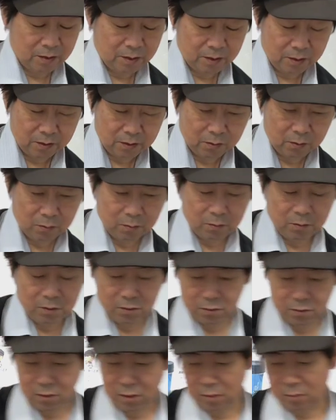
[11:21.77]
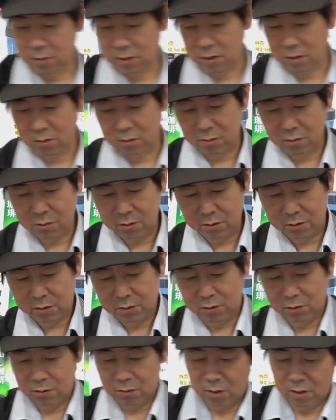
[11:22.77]
えー、表面の油をこう
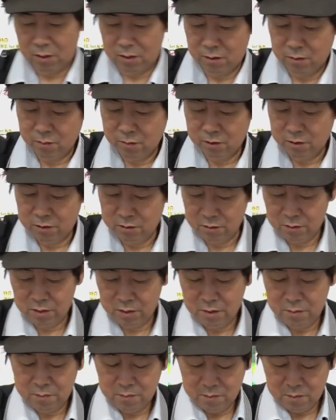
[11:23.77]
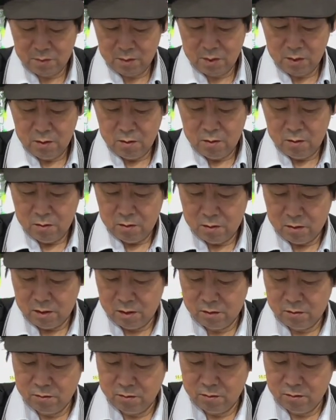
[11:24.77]
吸い取らせますよねで
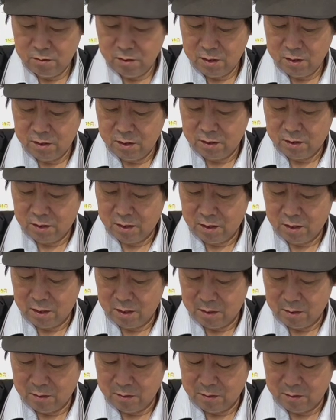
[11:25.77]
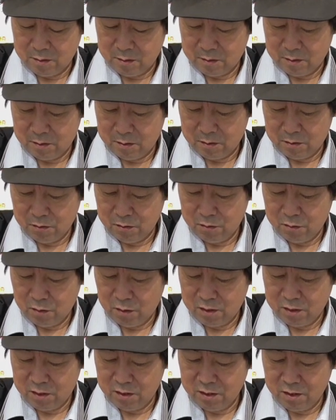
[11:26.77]
吸い取らせたら吸い取
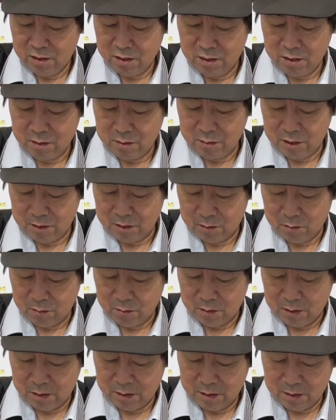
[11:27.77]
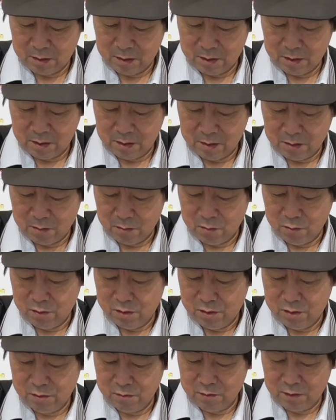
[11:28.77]
らせながら、まあ、当然、え
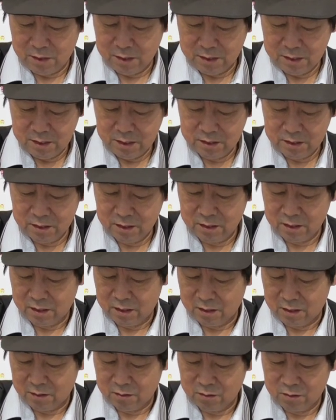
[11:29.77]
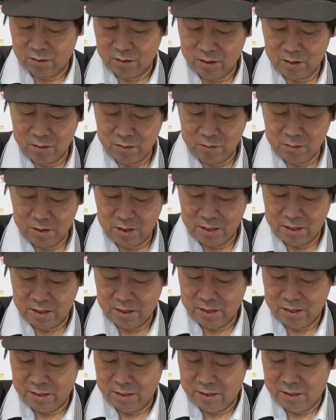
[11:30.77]
コーヒーは冷やさないかんので、まあ